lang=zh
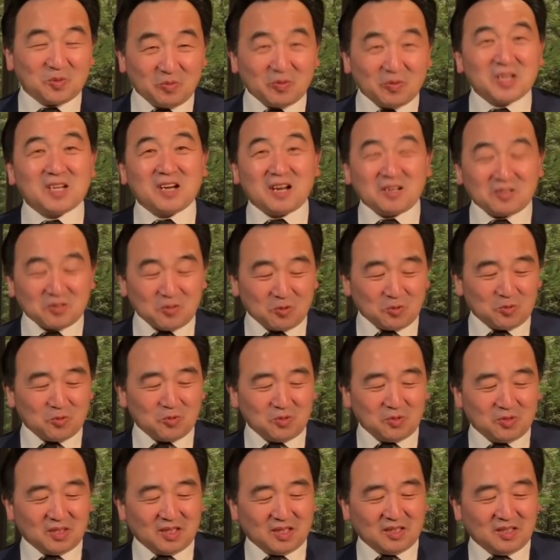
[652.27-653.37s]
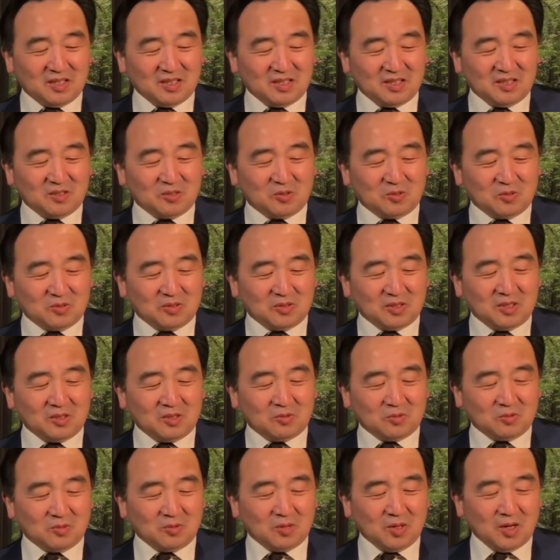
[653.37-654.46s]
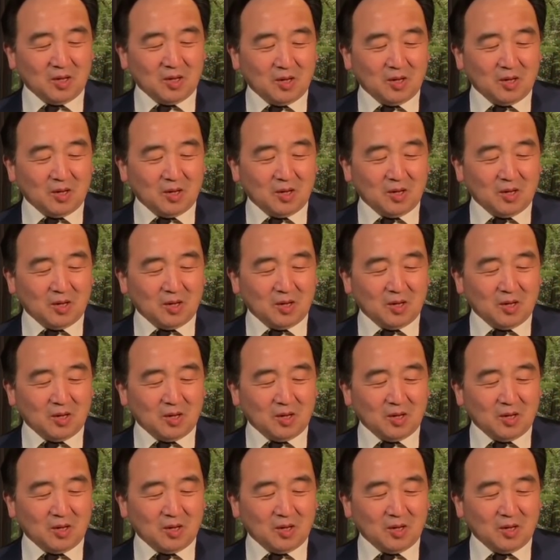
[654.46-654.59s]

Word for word: 非常有趣的一种一种。